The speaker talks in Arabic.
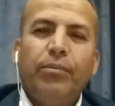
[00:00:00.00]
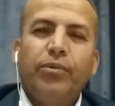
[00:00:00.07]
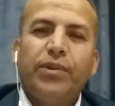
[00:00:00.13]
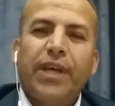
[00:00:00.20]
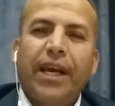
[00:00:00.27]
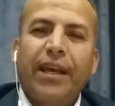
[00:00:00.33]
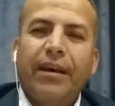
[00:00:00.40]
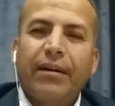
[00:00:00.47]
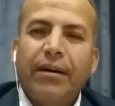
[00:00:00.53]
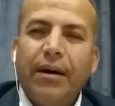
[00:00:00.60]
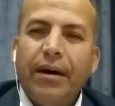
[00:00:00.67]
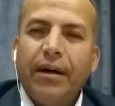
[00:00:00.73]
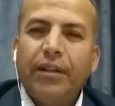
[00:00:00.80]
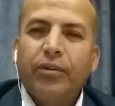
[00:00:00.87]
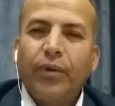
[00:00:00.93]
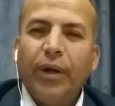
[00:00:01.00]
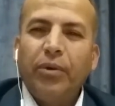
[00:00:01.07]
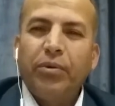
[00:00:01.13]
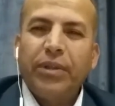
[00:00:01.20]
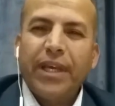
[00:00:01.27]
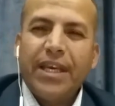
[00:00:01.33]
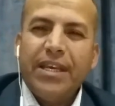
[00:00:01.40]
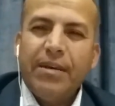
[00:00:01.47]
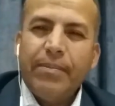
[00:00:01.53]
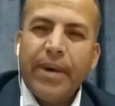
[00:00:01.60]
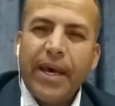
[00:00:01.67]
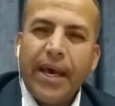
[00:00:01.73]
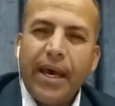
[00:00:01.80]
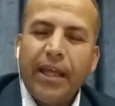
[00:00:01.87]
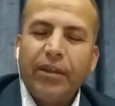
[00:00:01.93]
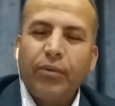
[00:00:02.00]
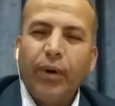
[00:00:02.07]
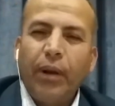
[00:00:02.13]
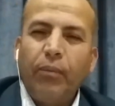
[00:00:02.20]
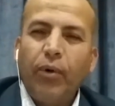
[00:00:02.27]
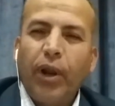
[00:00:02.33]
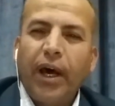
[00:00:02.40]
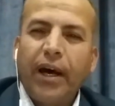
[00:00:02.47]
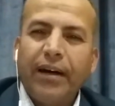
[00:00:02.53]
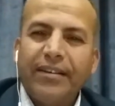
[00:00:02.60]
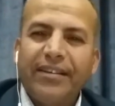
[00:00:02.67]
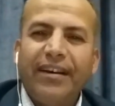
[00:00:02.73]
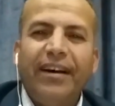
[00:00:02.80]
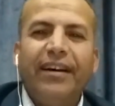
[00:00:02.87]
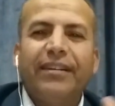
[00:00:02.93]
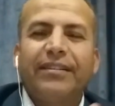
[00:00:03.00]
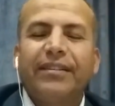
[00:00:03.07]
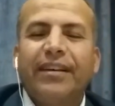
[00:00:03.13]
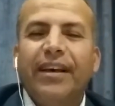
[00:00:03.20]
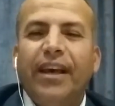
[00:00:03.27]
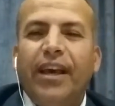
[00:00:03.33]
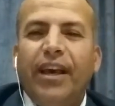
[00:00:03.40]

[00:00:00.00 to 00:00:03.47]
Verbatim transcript: المذكرات والكتيبات والملخصات